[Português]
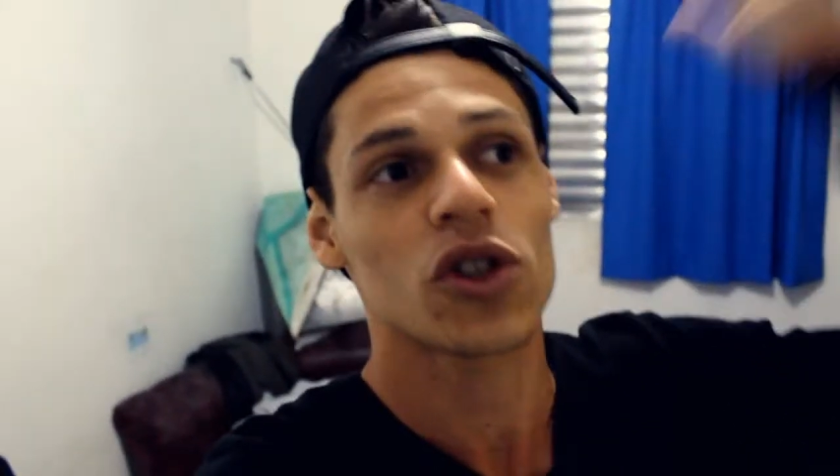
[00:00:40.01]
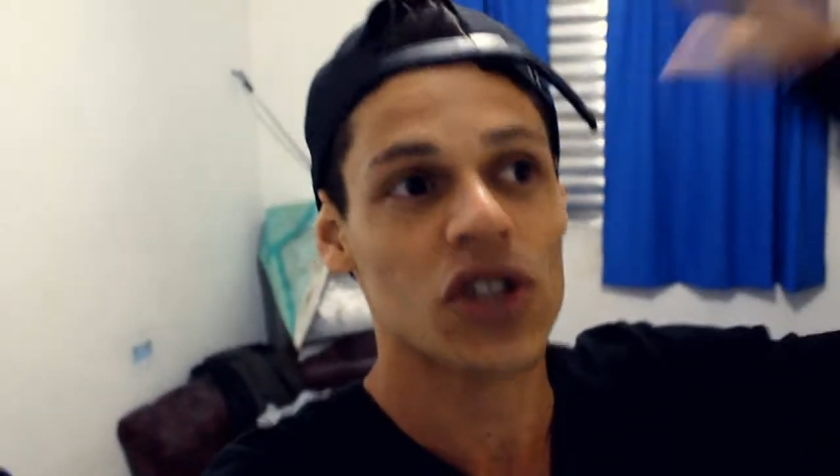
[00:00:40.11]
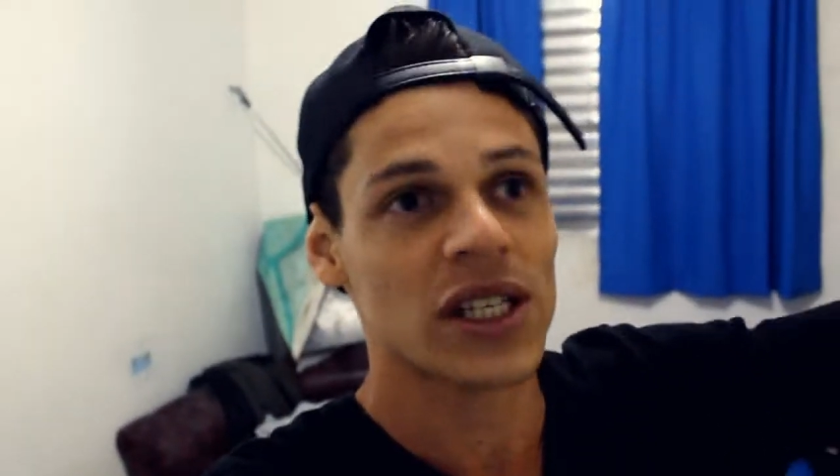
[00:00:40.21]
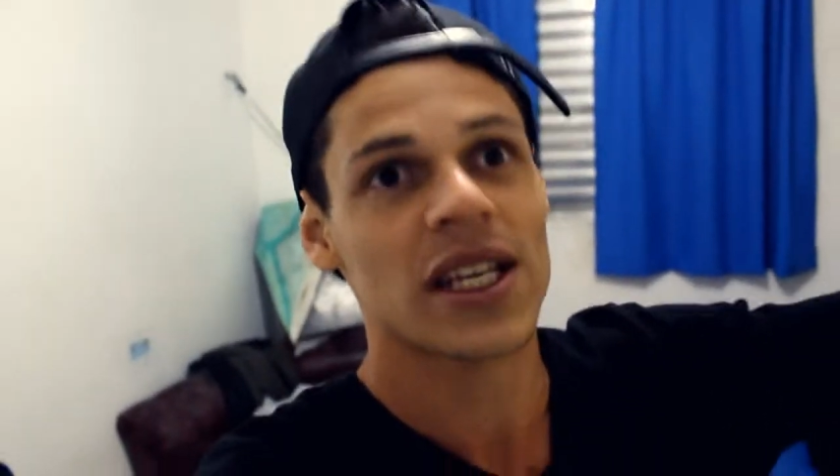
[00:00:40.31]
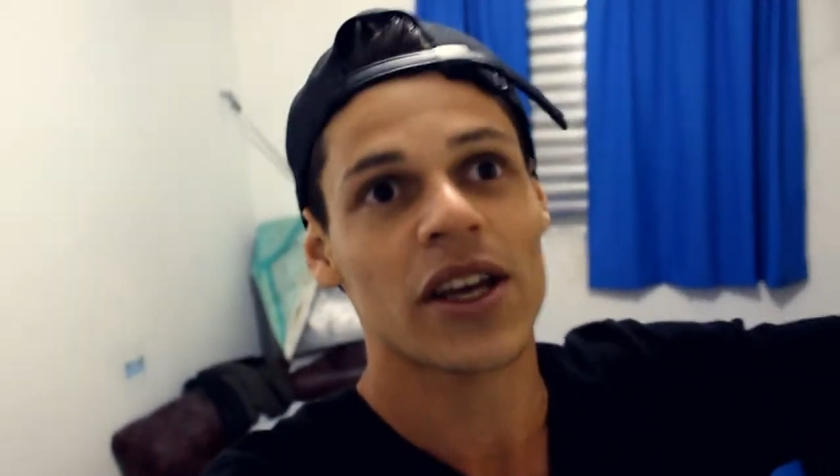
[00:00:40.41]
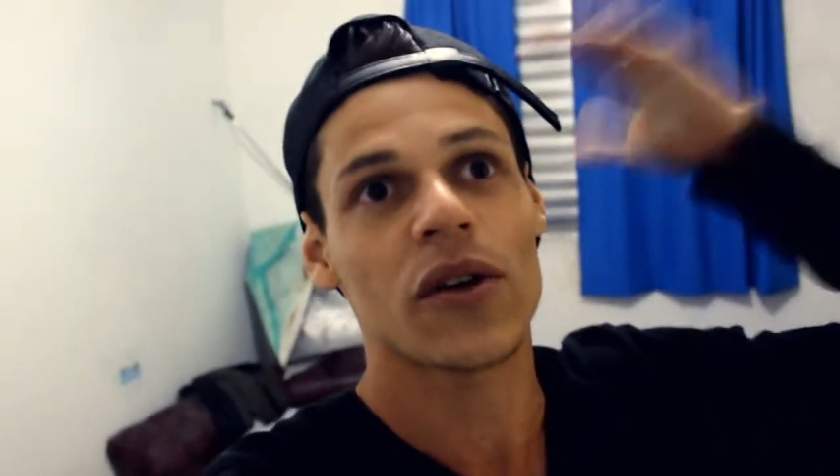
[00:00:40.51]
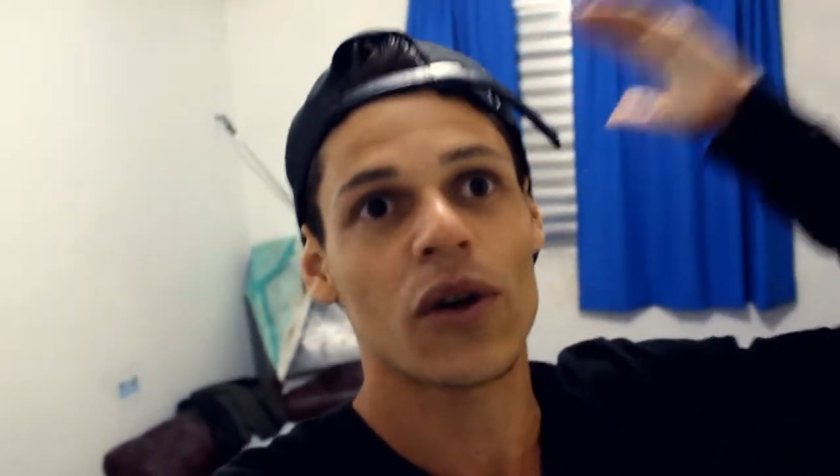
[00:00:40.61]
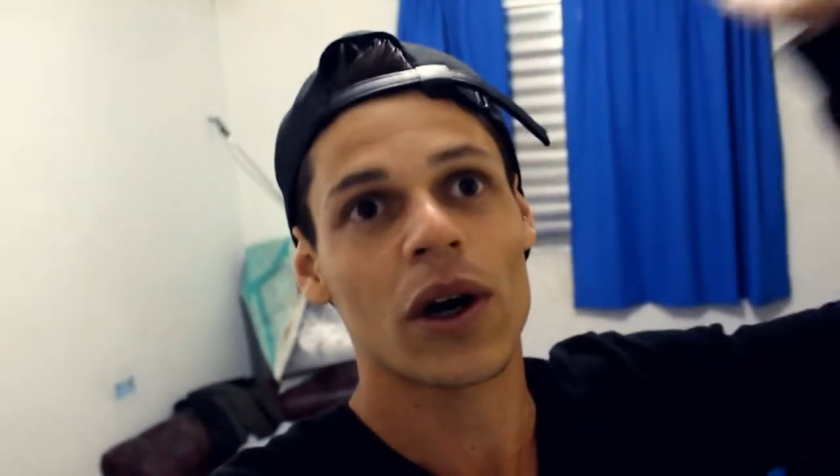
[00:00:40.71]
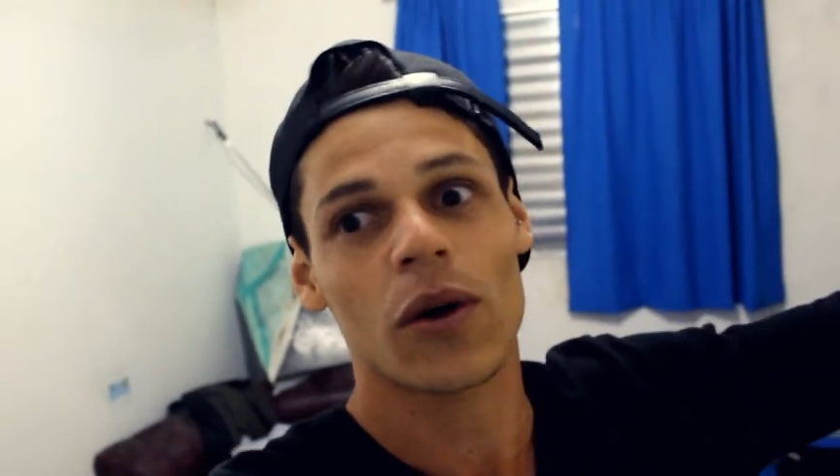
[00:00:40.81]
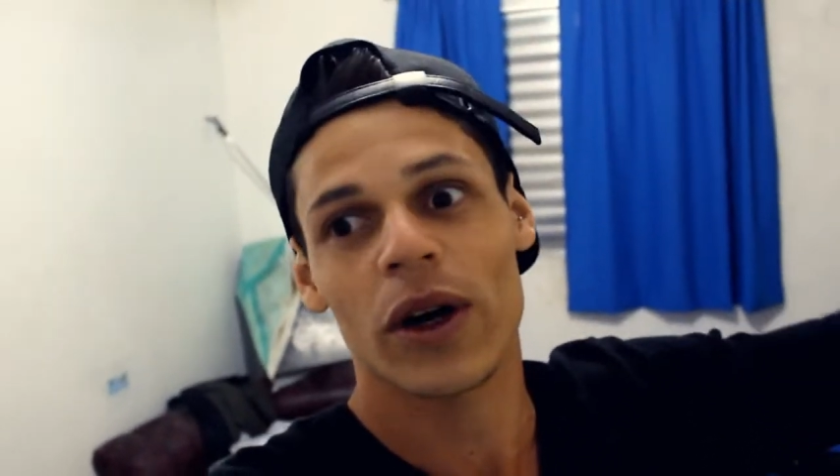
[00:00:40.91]
Hoje já
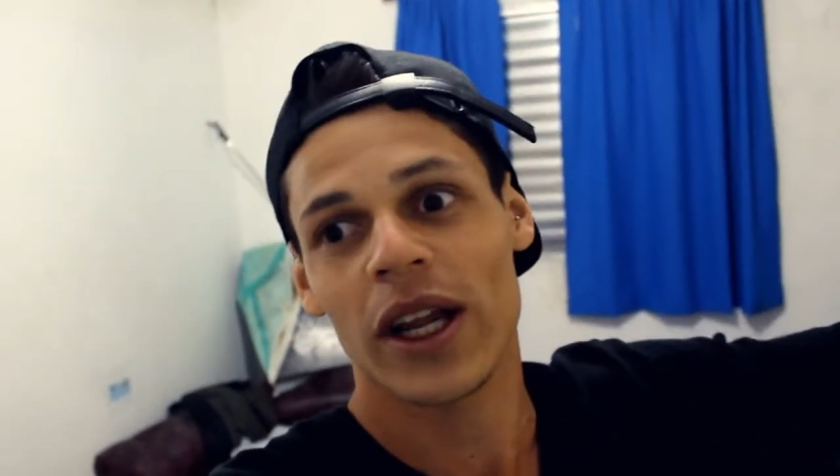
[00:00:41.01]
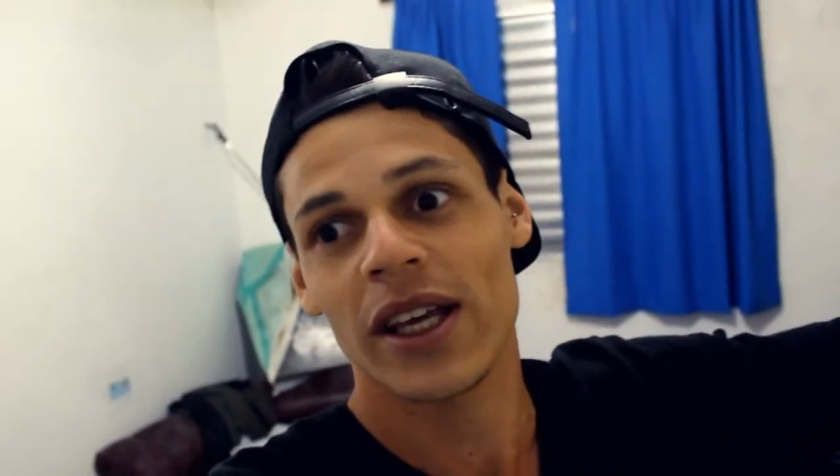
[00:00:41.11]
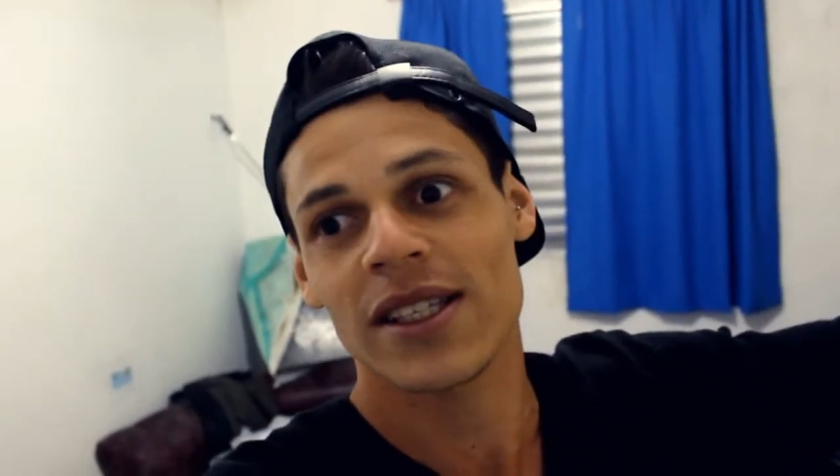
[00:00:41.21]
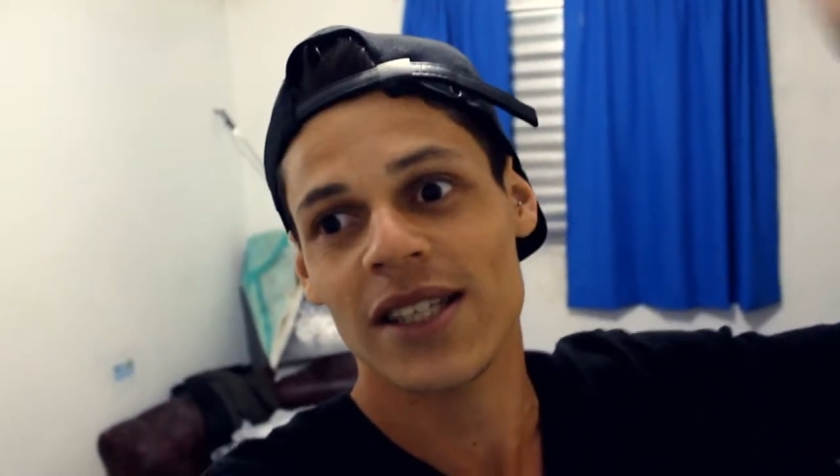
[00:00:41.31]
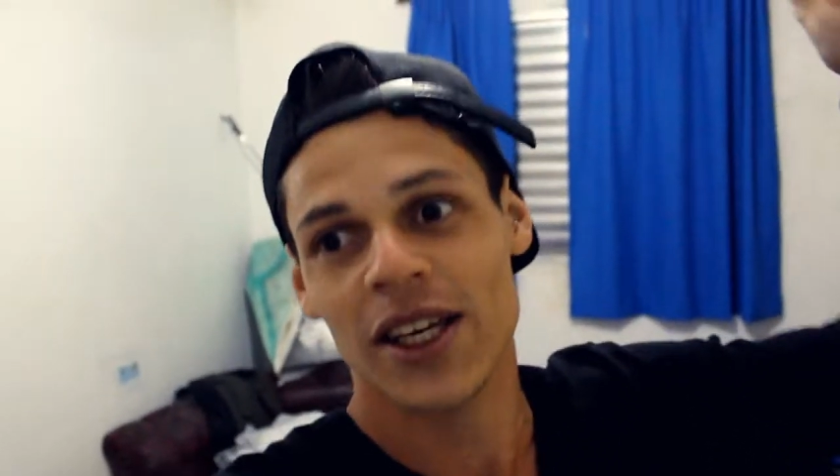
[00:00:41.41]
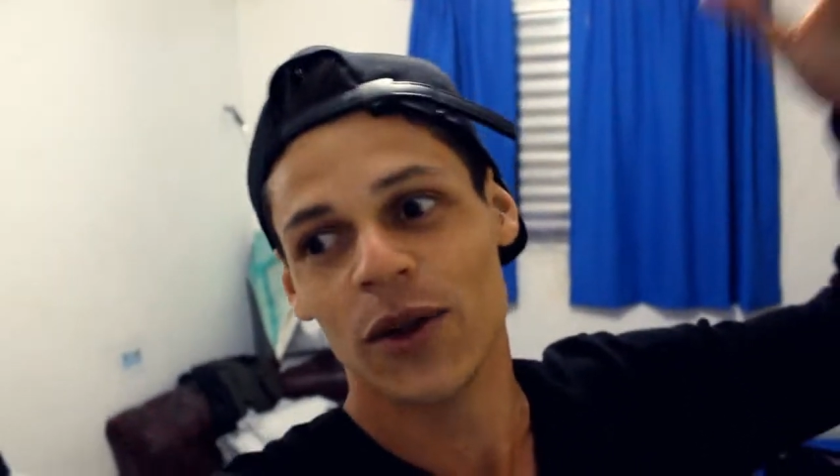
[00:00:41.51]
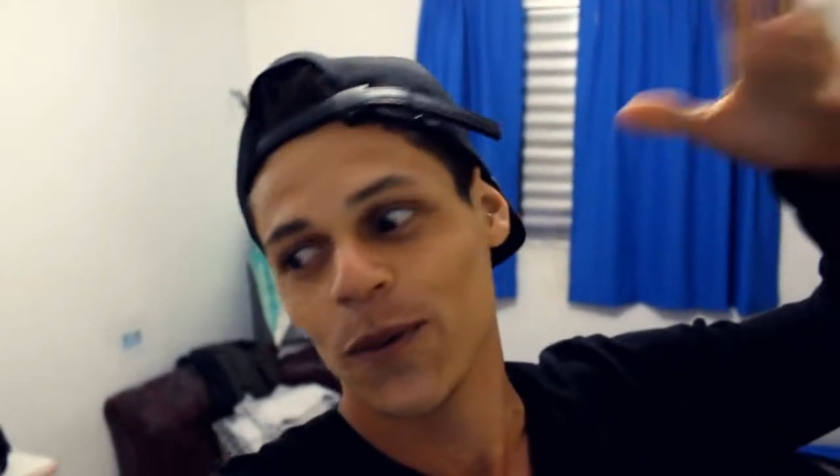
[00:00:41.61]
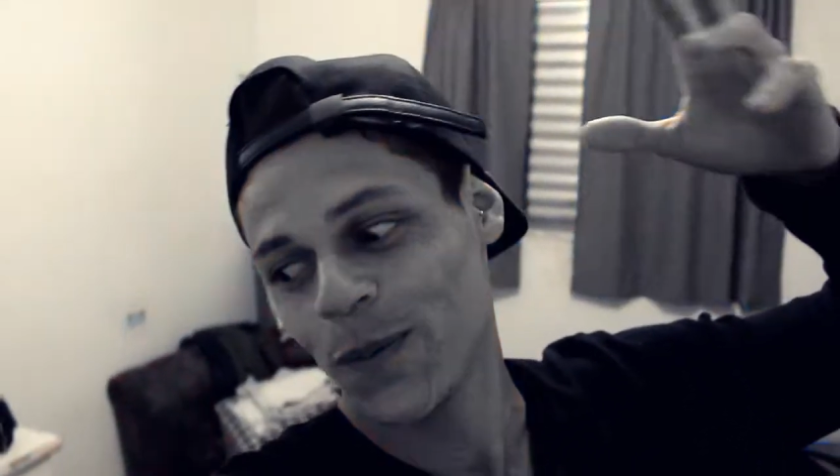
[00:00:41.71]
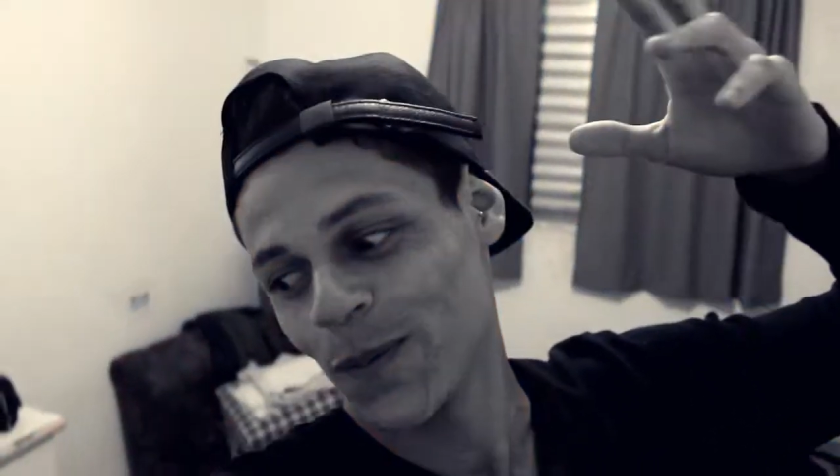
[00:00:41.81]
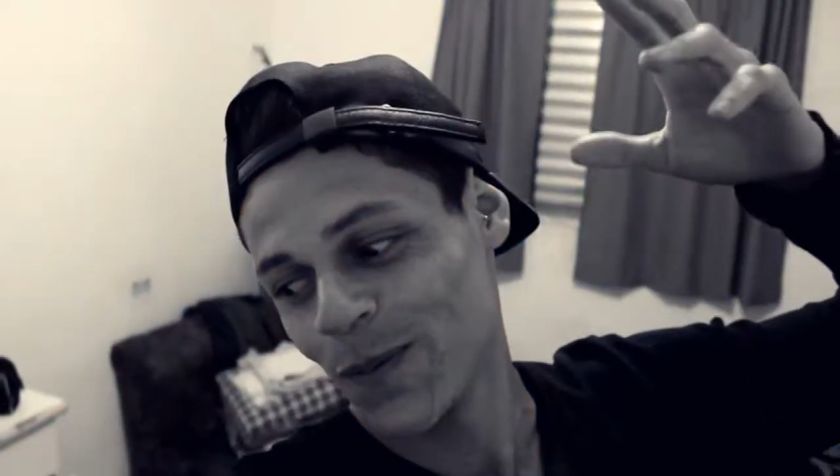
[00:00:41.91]
saiu, acordei cedo.